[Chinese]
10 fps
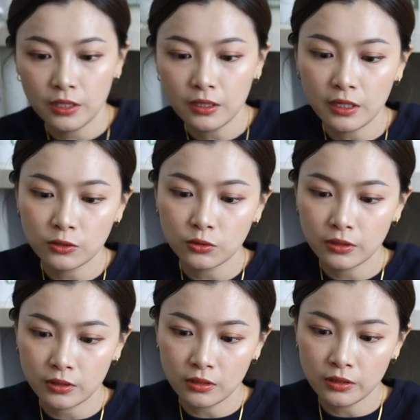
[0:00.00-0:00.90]
天哪，所
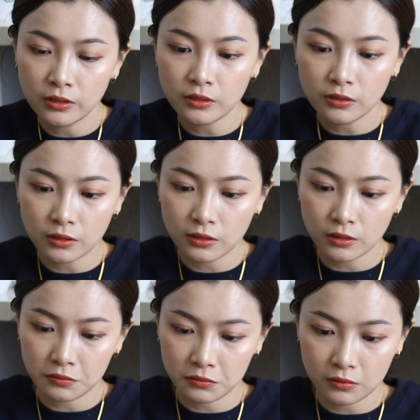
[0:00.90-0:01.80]
以二一四这
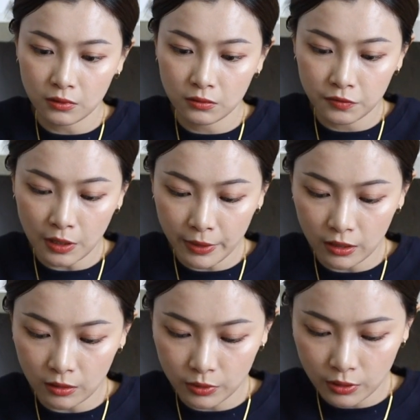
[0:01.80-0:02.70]
只、啊发
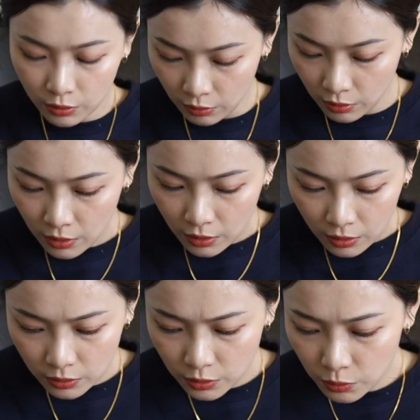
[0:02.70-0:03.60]
霉了，不能弄。
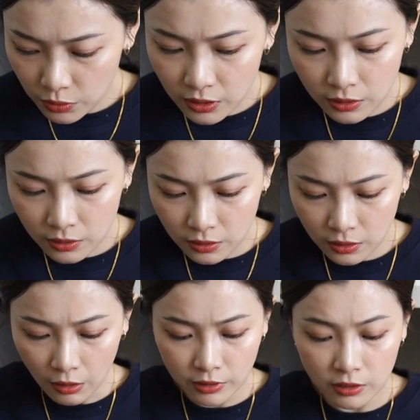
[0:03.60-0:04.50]
可是我记得这
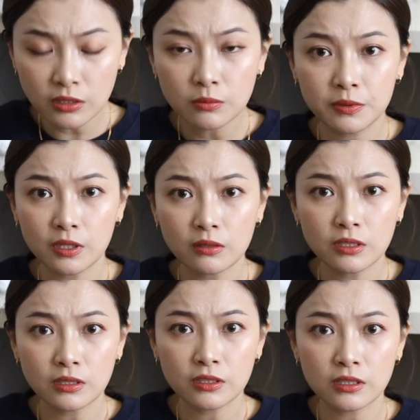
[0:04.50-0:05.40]
只好像是比较
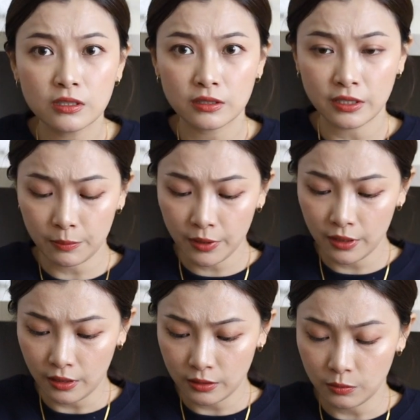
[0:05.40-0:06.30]
近期的产
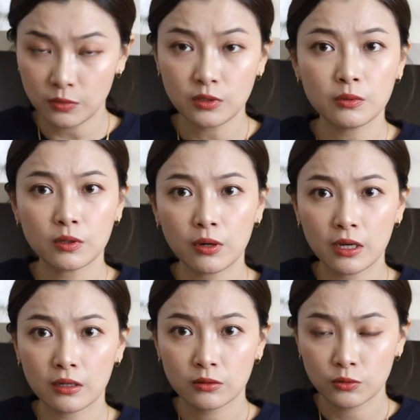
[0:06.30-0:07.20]
品啊，怎么这么
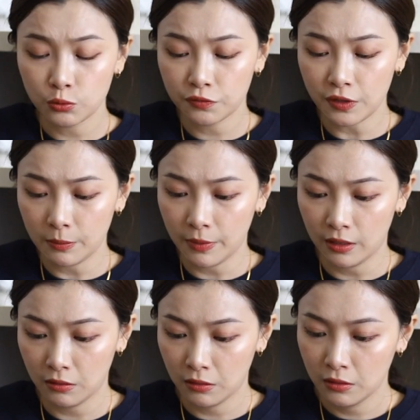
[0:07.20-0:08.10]
快就发霉
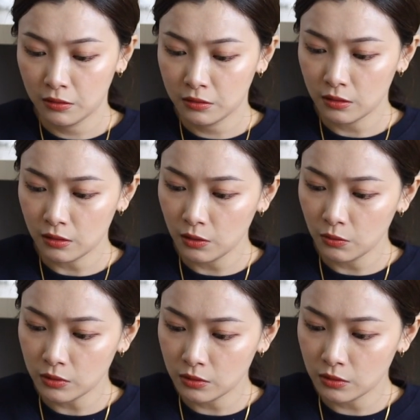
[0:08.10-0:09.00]
了？那另
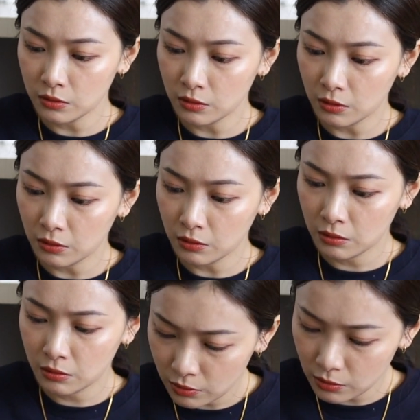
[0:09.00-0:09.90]
外这只呢？
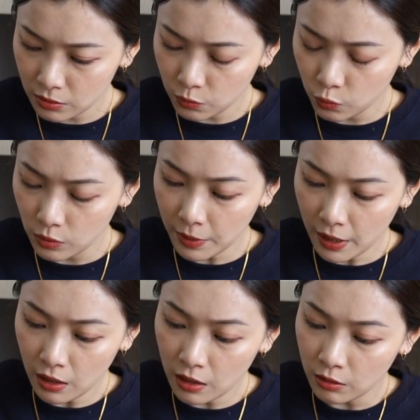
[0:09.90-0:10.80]
这只五一
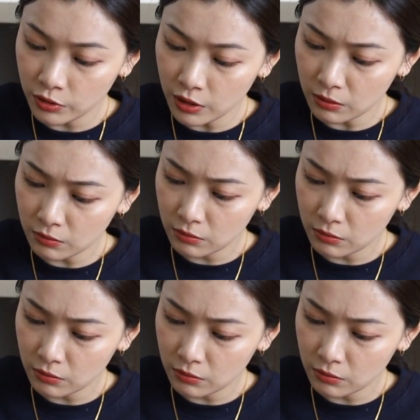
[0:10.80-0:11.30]
八好像，